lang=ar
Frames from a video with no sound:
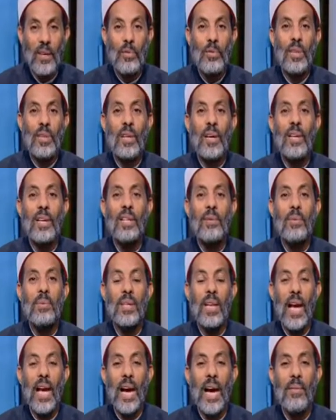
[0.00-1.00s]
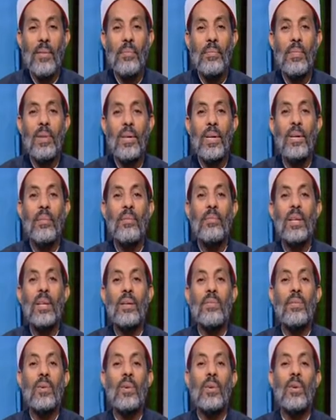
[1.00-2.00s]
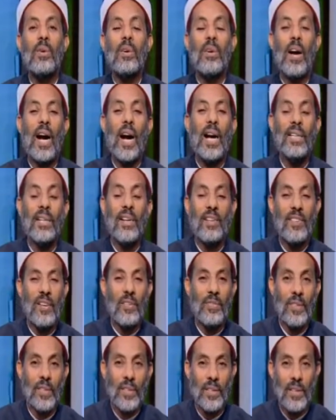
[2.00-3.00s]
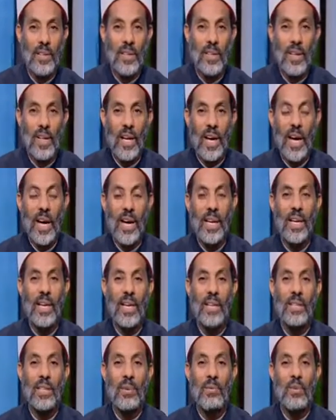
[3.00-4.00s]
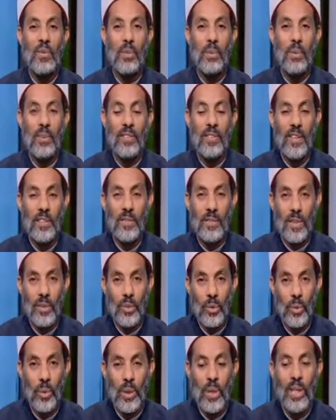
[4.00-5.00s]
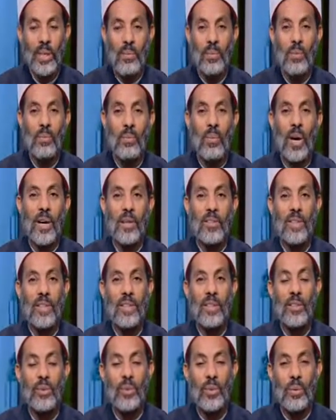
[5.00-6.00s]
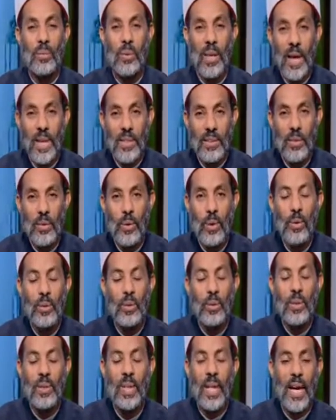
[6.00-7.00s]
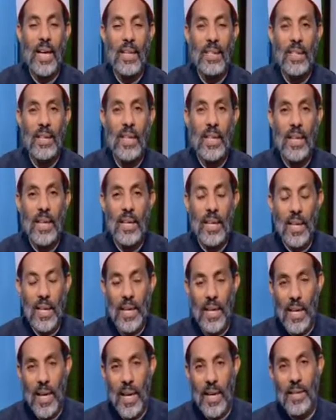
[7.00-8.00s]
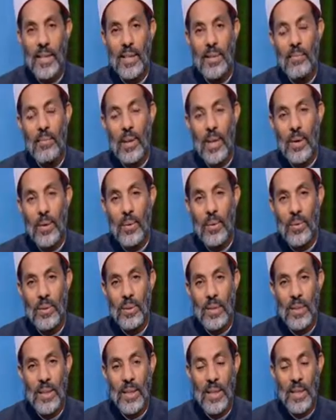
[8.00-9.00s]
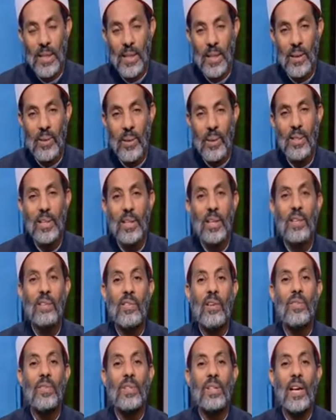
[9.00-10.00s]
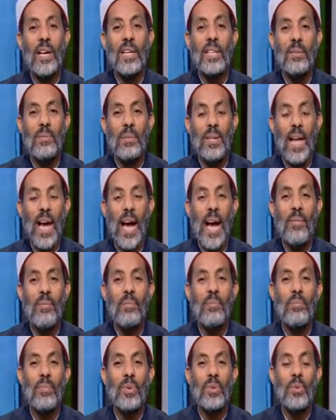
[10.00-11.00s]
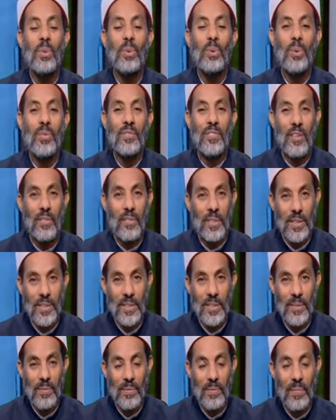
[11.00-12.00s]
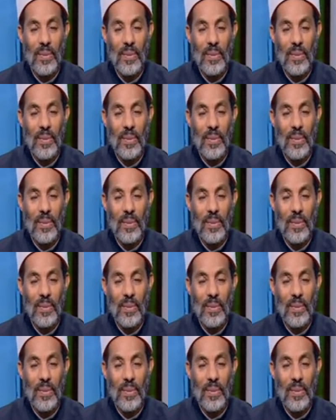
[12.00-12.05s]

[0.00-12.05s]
في الغالب الأعم بيبقوا على سفر هيمشوا مسافة طويلة من معسكراتهم لحد الحدود لحد آه، أيا ما يكن آه، الوضع ففي الغالب الأعم بيكونوا في سفر